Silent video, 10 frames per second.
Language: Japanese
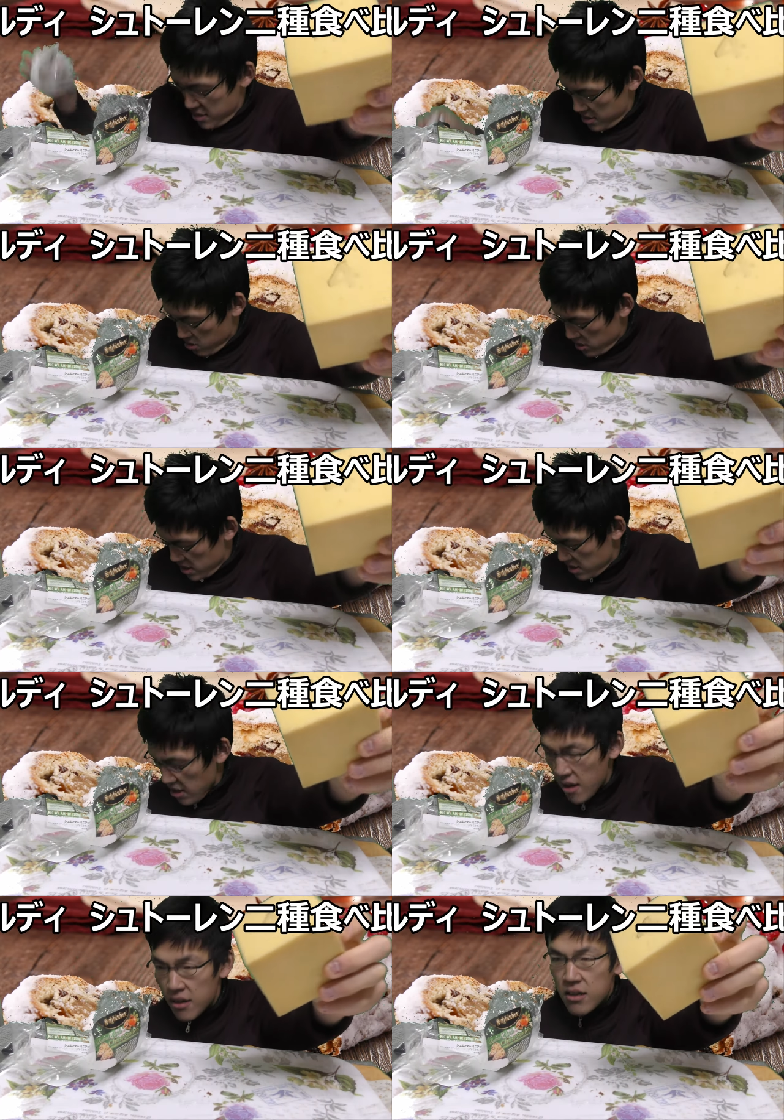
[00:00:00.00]
すそし
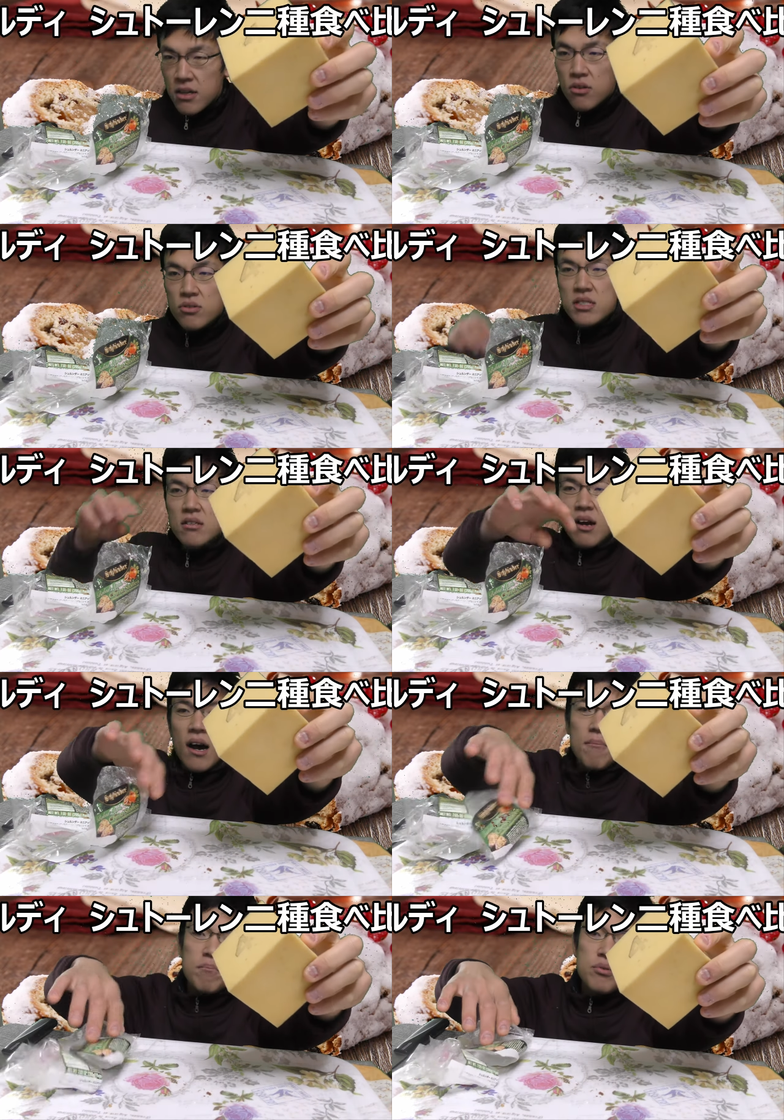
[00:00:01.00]
てちらの
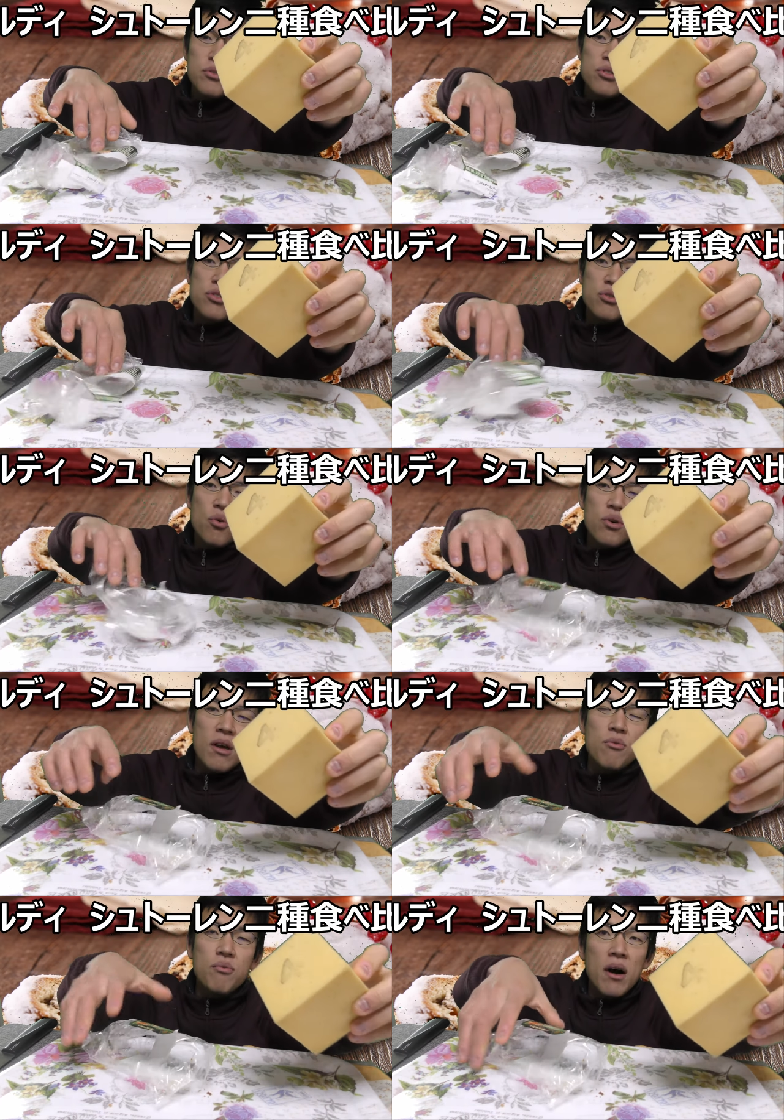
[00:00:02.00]

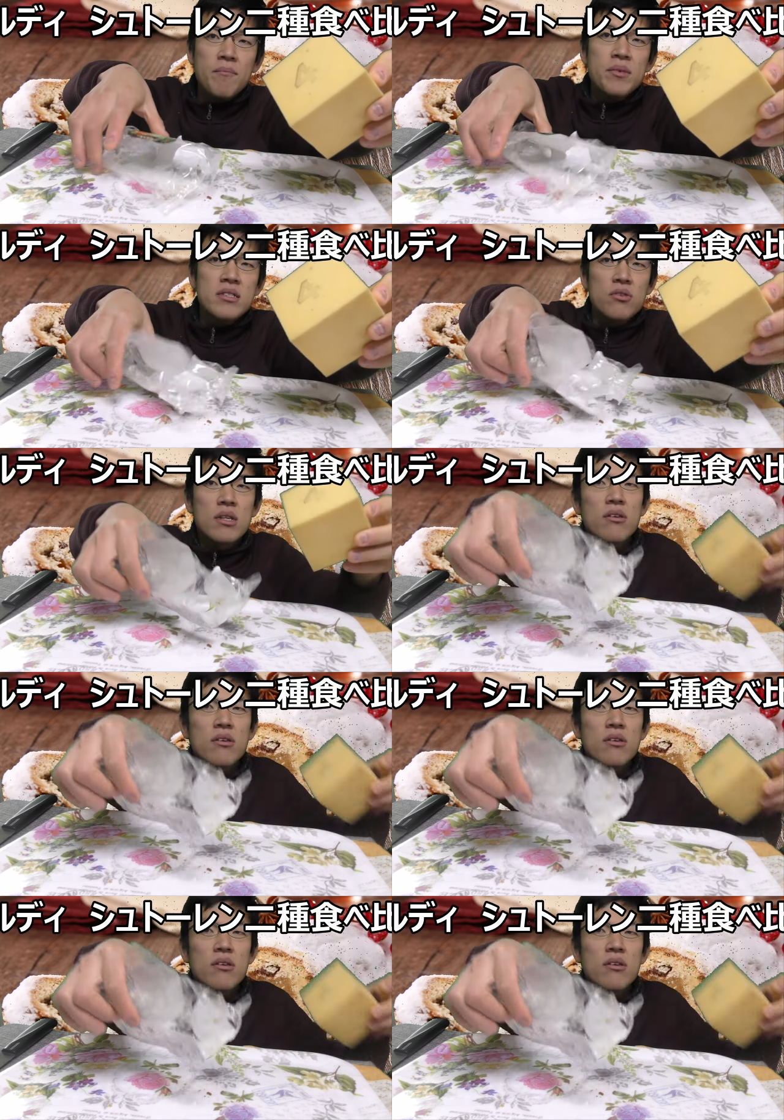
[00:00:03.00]
アップルシュトーレンはその名